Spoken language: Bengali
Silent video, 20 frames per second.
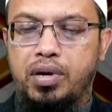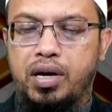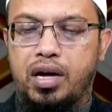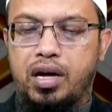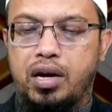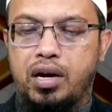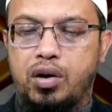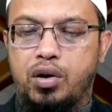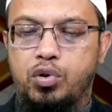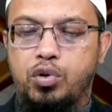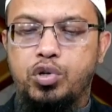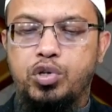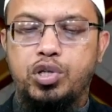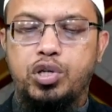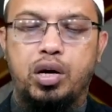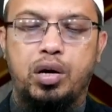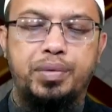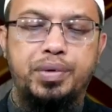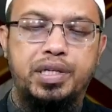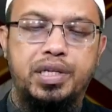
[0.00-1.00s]
বা আল্লাহ
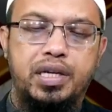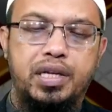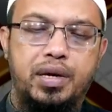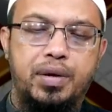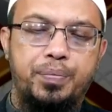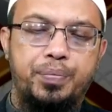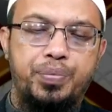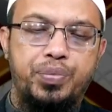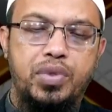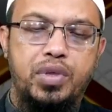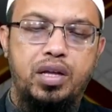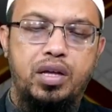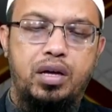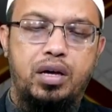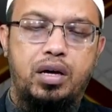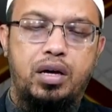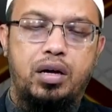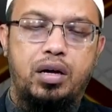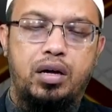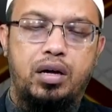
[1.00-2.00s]
অখুশি হবেন কিনা
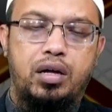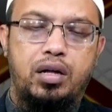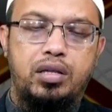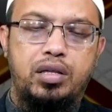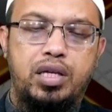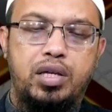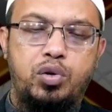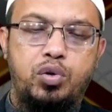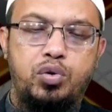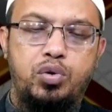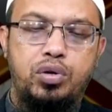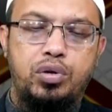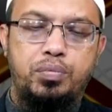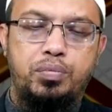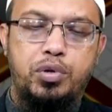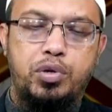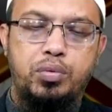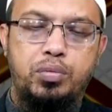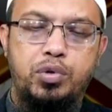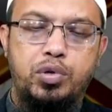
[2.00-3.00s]
দেখুন
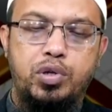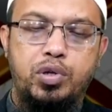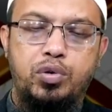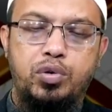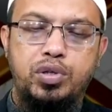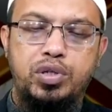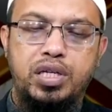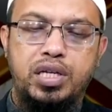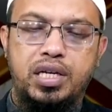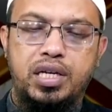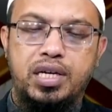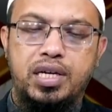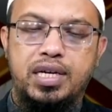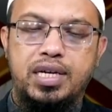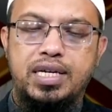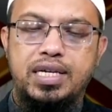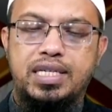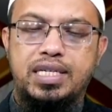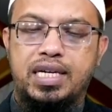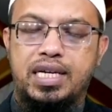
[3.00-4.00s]
প্রথম কথা হলো যে
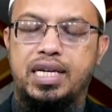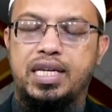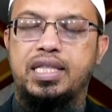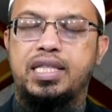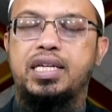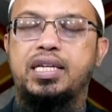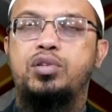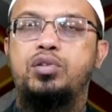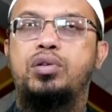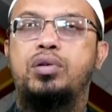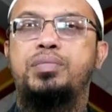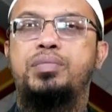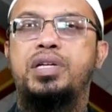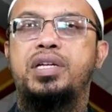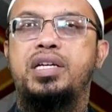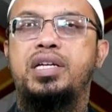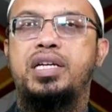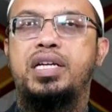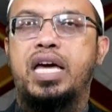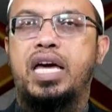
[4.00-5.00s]
সেখান থেকে যদি
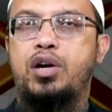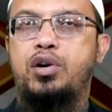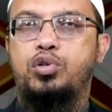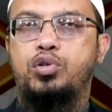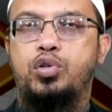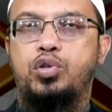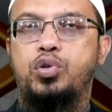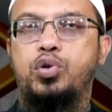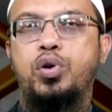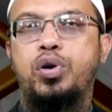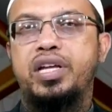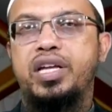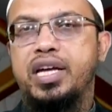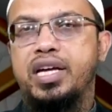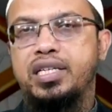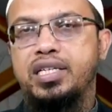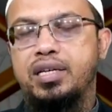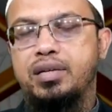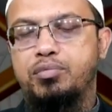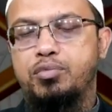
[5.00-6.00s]
আপনি জ্ঞান অর্জন করে
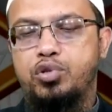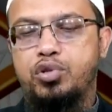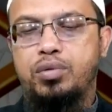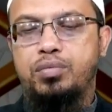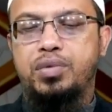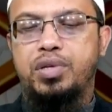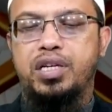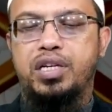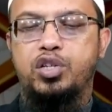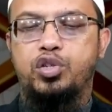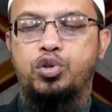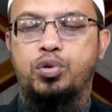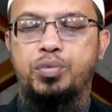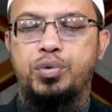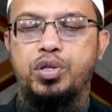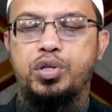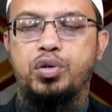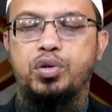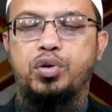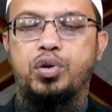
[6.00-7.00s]
নিয়ে এসে মুসলিমদেরকে
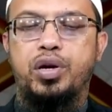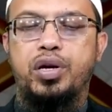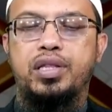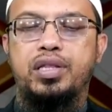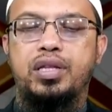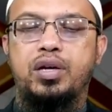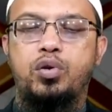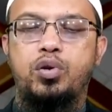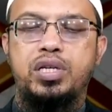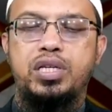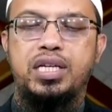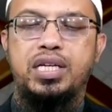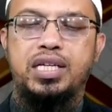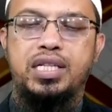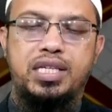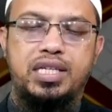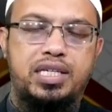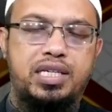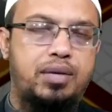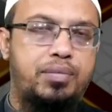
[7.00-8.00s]
সমৃদ্ধ করেন তাহলে
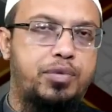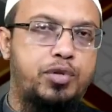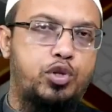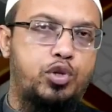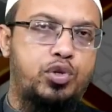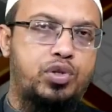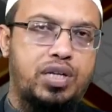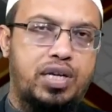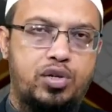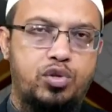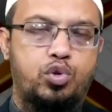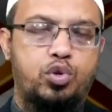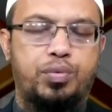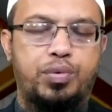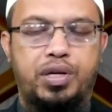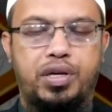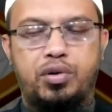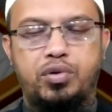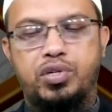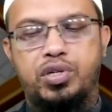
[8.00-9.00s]
সেক্ষেত্রে সেটা আপনার জন্য জায়জ
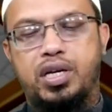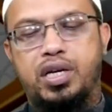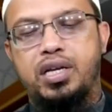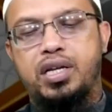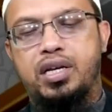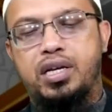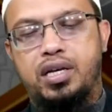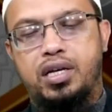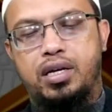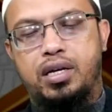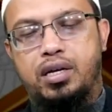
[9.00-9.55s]
হবে কারণ সেখানে